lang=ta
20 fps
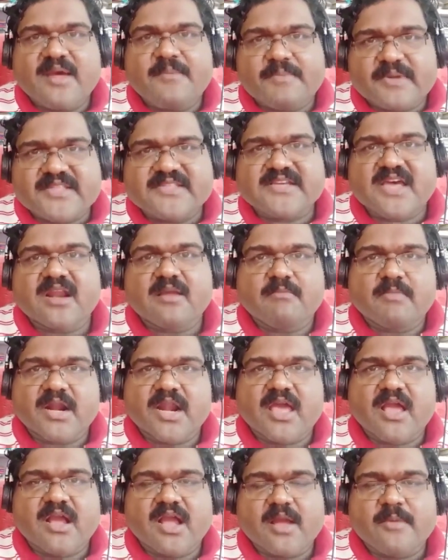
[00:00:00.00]
எதிராக பிரச்சாரம்
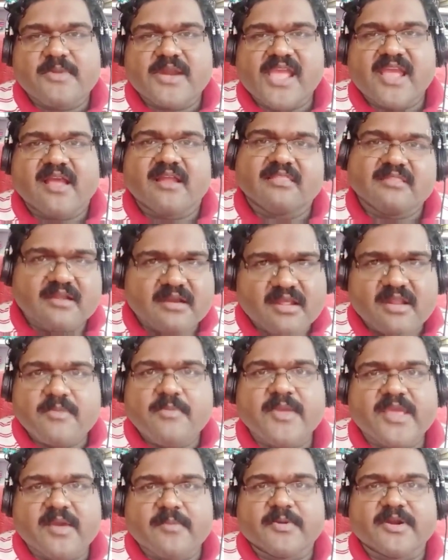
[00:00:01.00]
பண்ணாங்க அப்படிங்கிறது
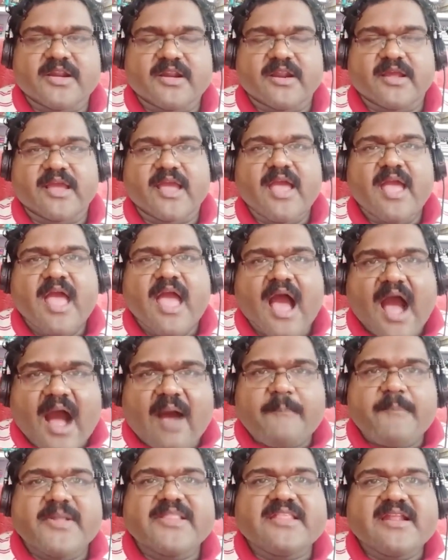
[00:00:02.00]
நிரூபிக்கப்பட்டிருக்கு
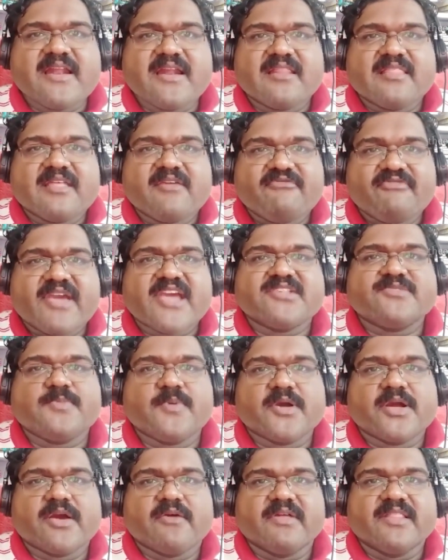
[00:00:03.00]
அப்பத்துலேருந்தே
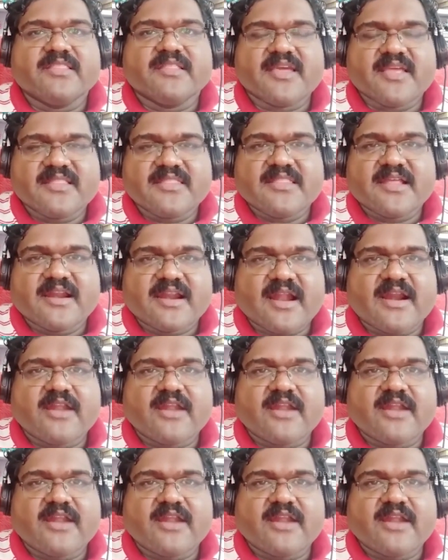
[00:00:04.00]
ஃபேஸ்புக்கை வந்து இந்த